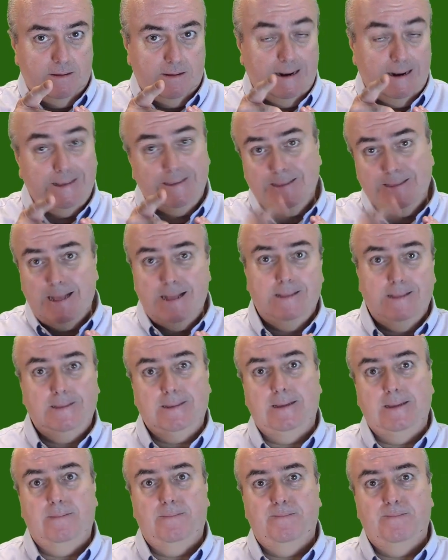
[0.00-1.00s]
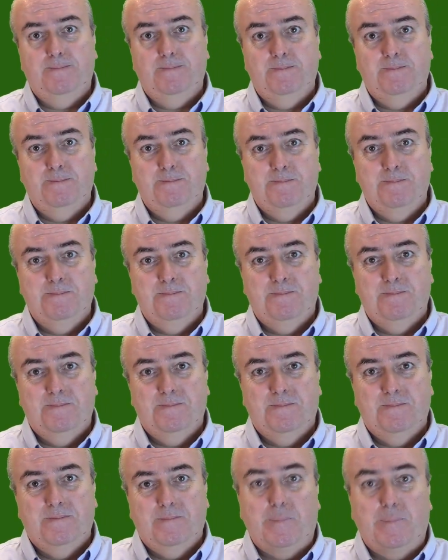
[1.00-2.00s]
la stanza,
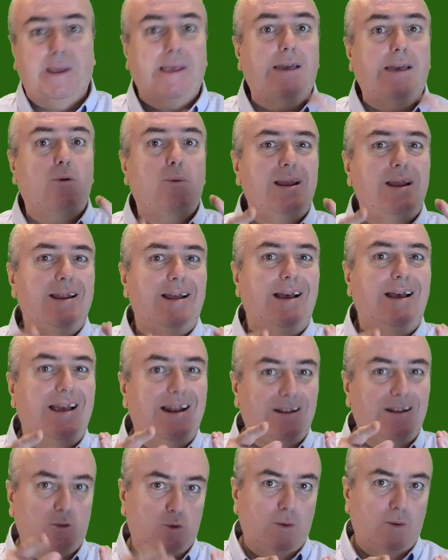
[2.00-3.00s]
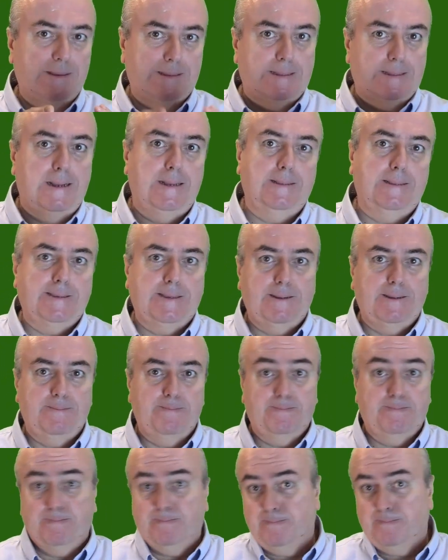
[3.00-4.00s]
perché quella è la tua stanza.
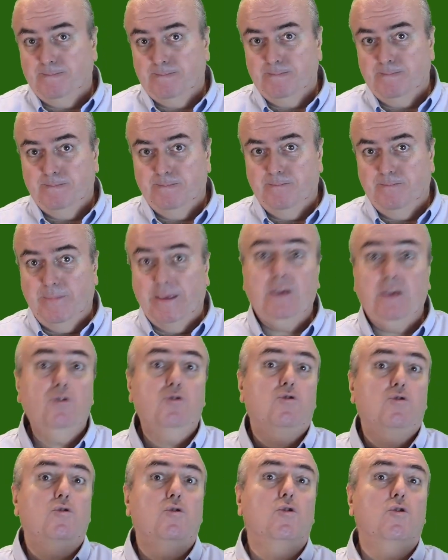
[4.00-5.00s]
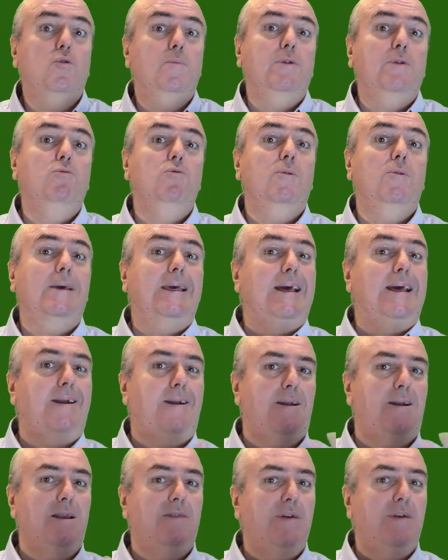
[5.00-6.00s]
Io sono come uno che
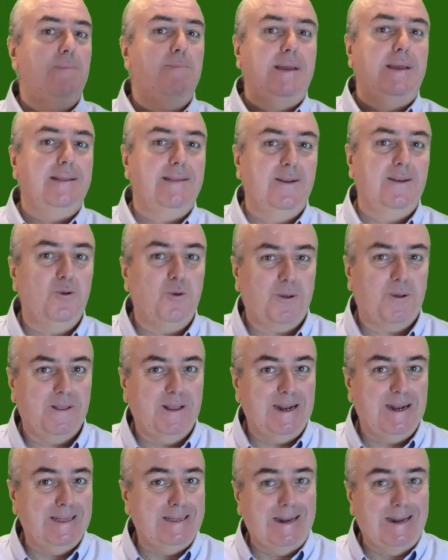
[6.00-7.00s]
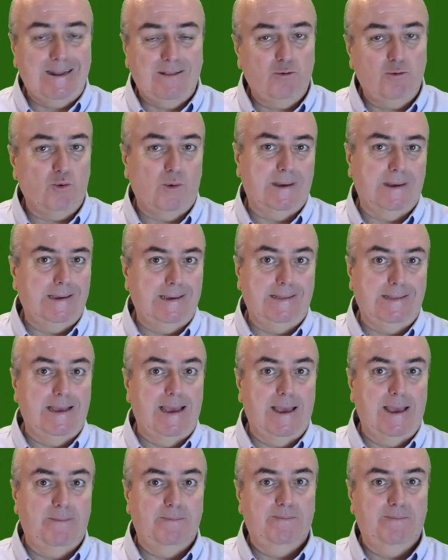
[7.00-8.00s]
arriva e mette ordine nelle tue
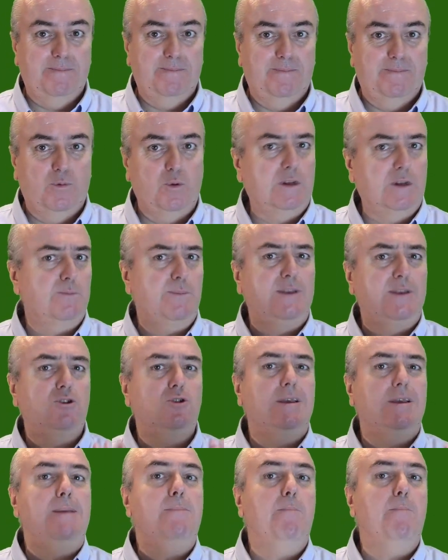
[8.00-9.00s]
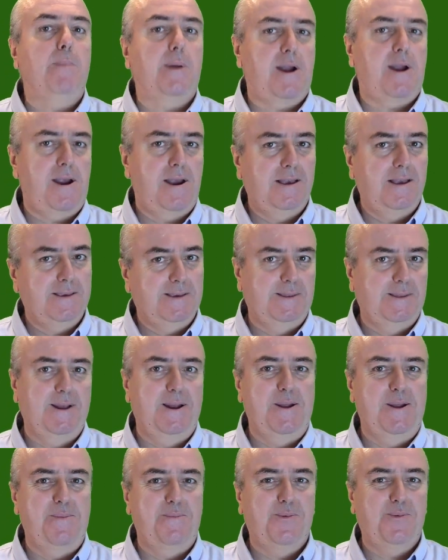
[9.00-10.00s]
idee, una specie di impresa
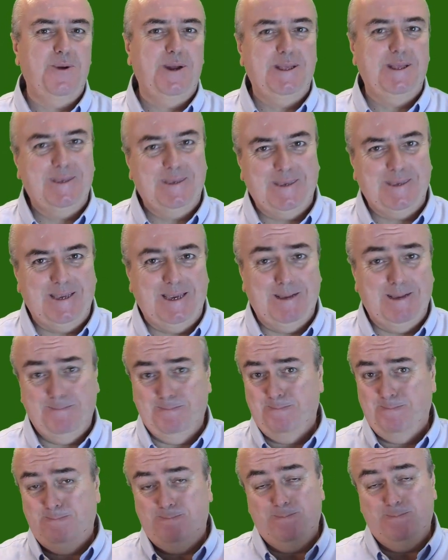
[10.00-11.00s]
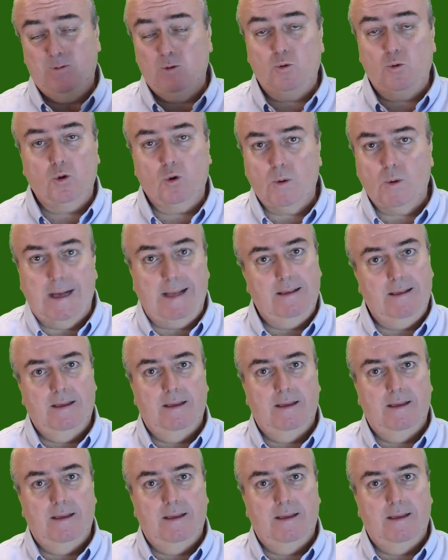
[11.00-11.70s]
delle pulizie tutto qua.